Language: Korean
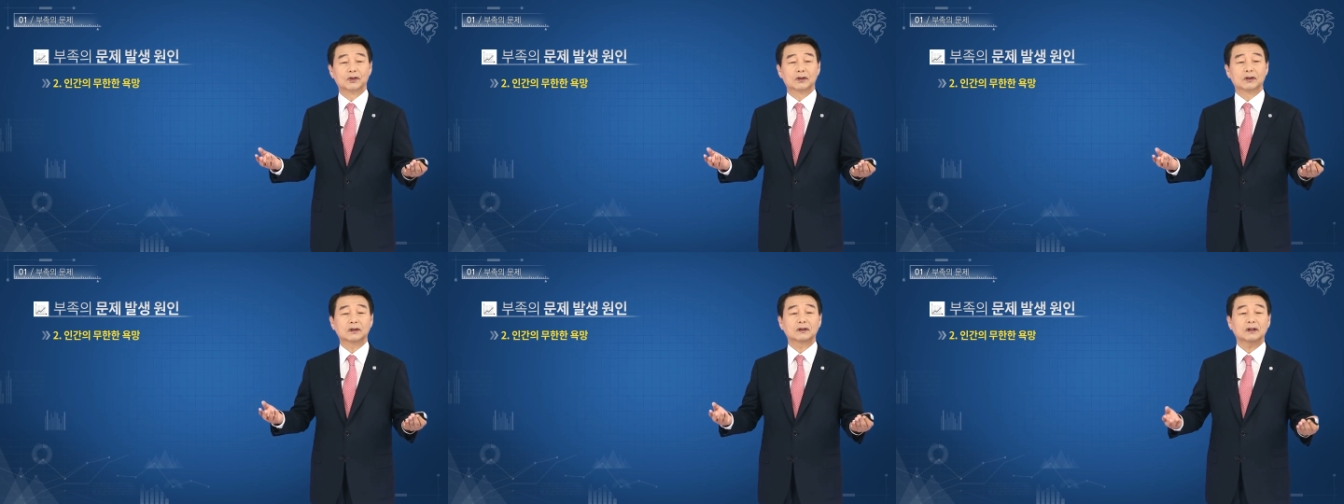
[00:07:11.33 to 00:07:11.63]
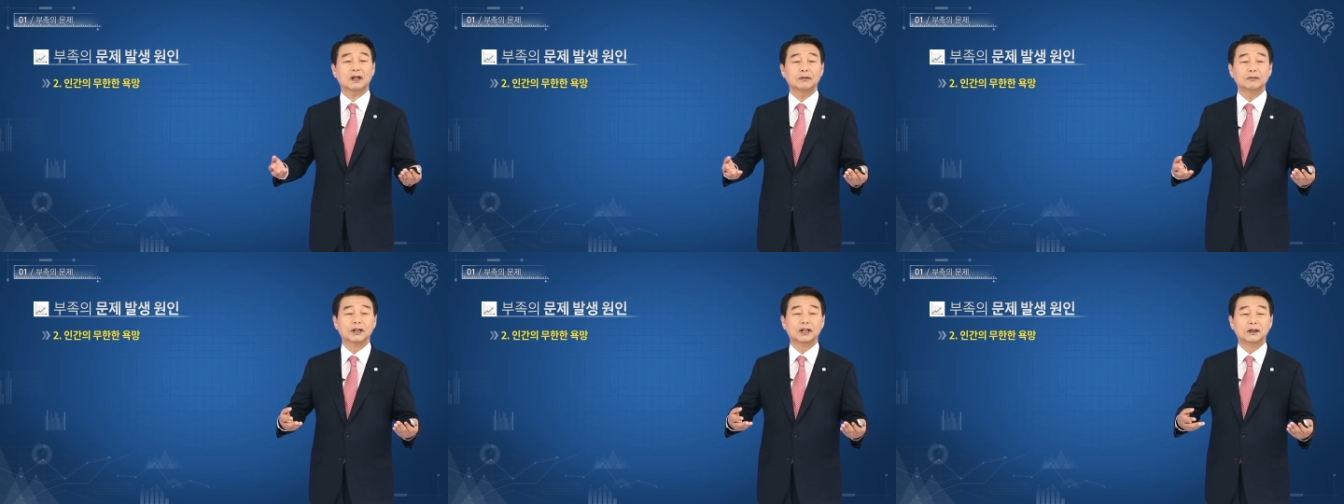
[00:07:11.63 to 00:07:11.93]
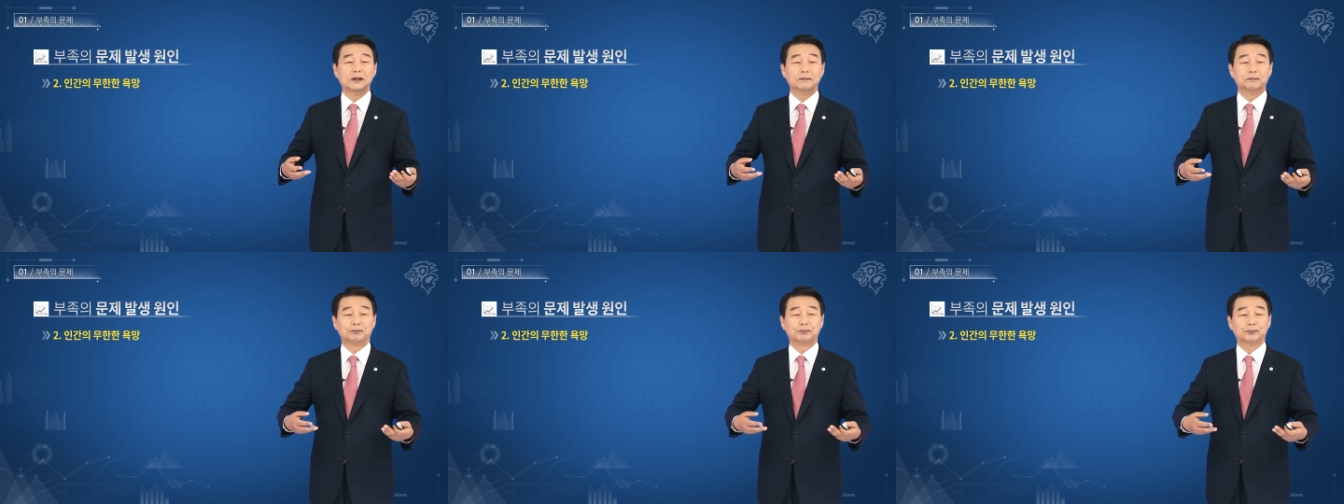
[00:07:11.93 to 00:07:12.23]

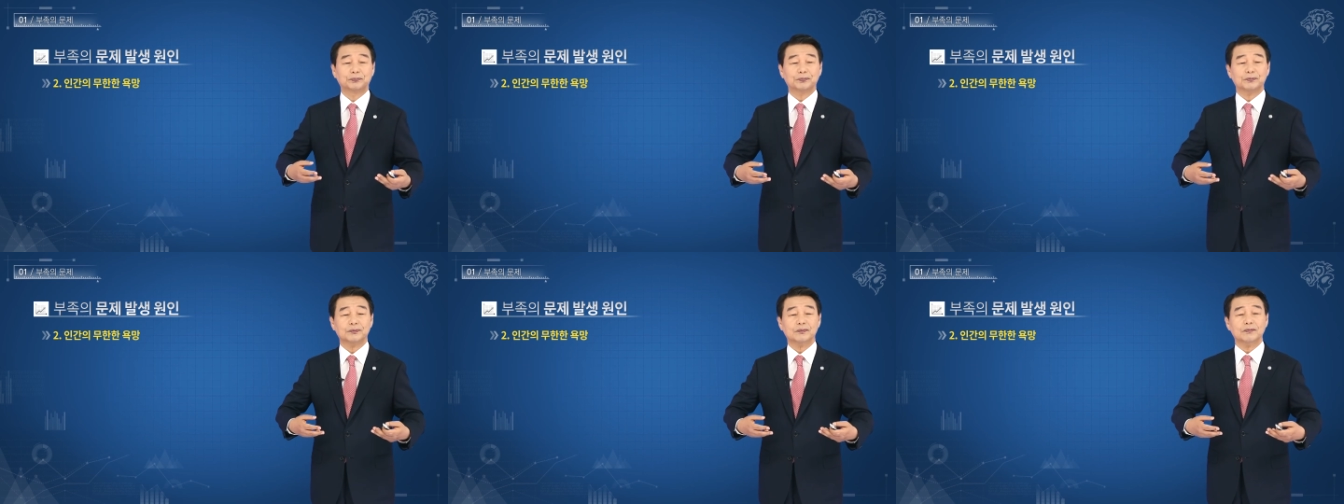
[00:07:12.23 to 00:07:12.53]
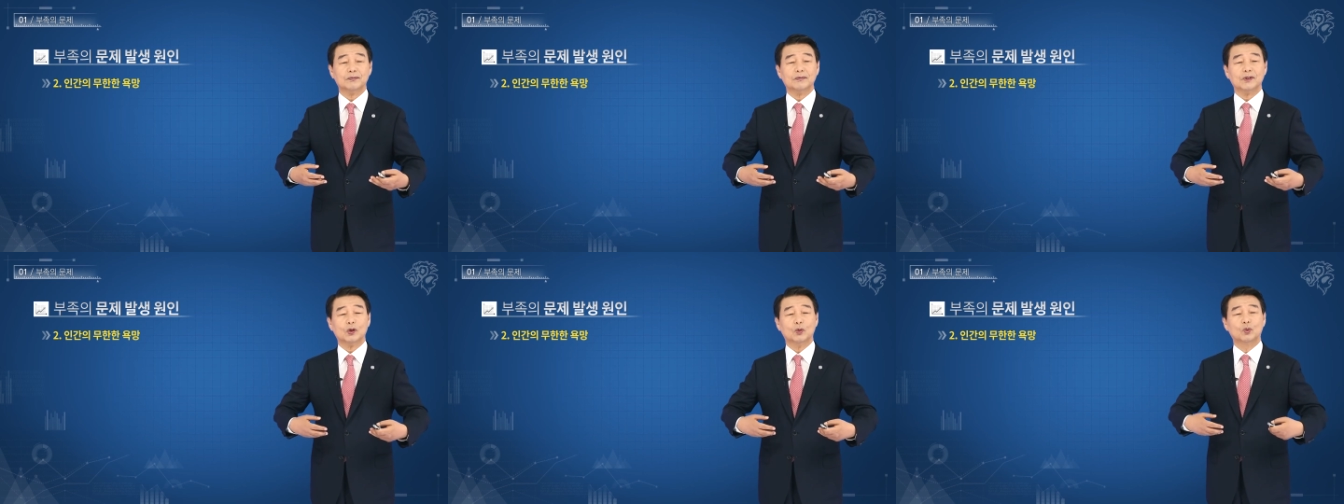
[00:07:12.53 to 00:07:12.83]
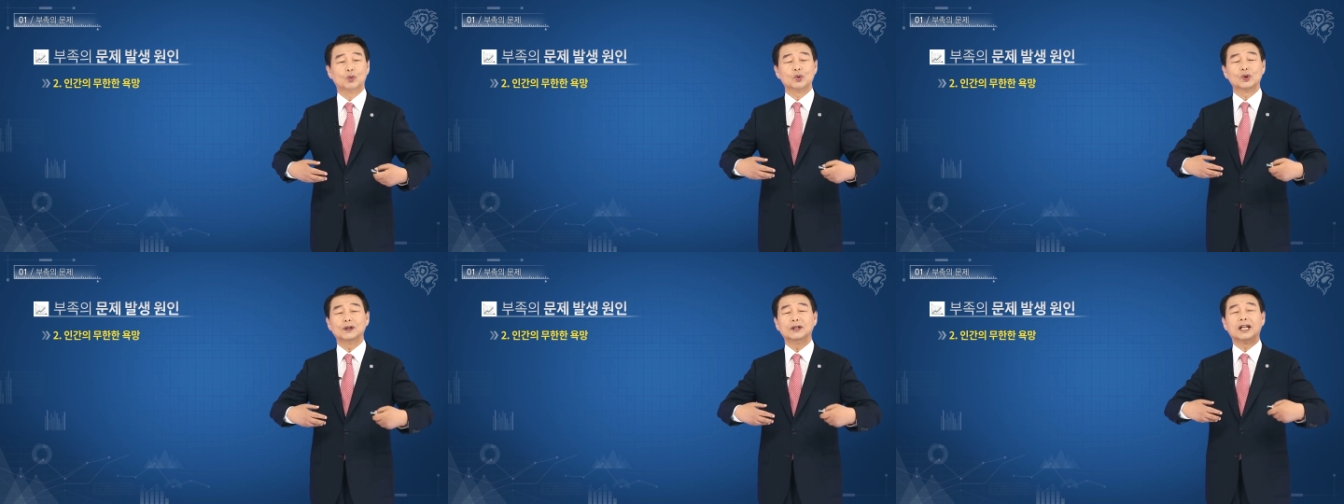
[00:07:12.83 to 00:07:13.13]
그렇다면은
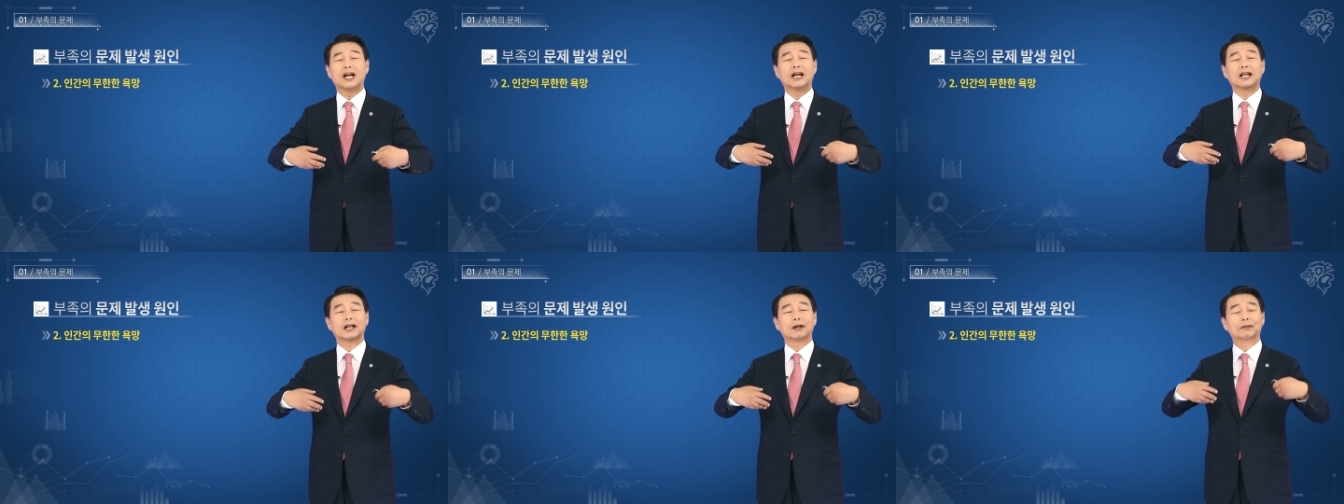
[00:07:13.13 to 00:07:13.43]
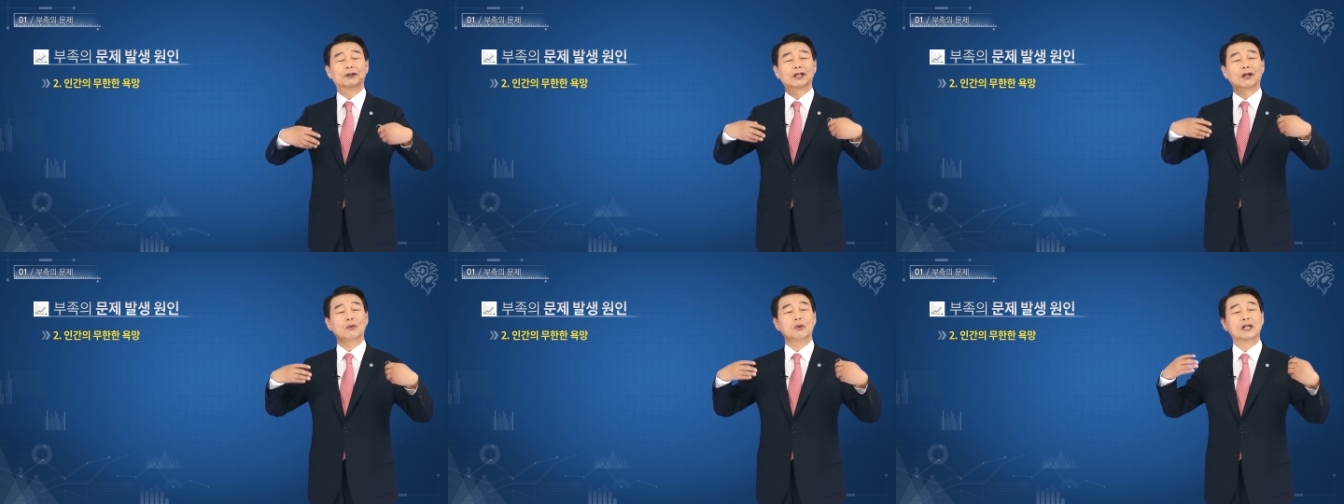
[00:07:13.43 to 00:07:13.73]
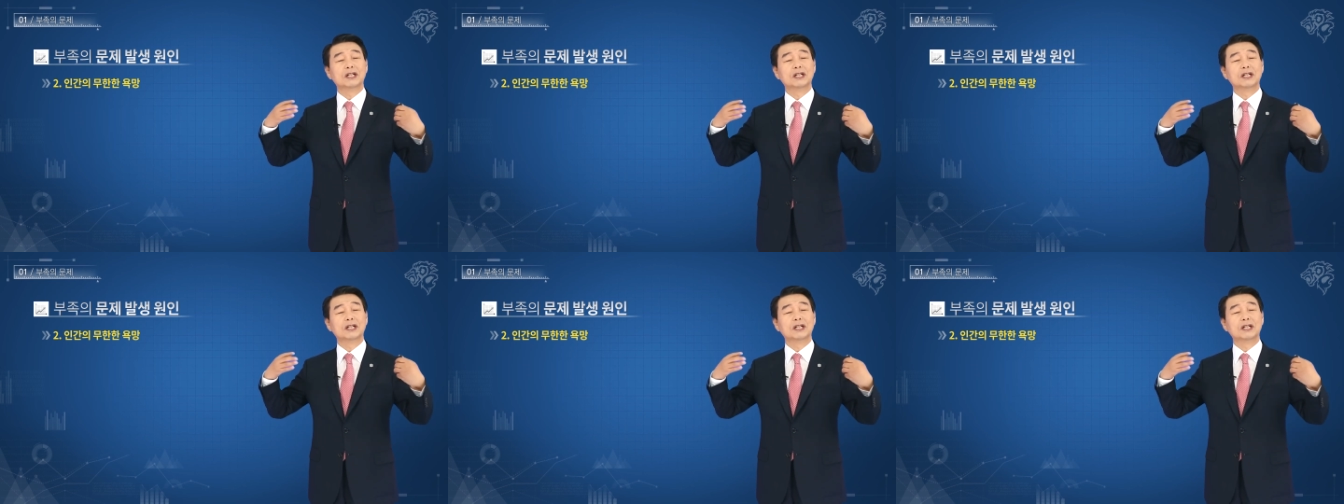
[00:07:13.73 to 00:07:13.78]
우리나라보다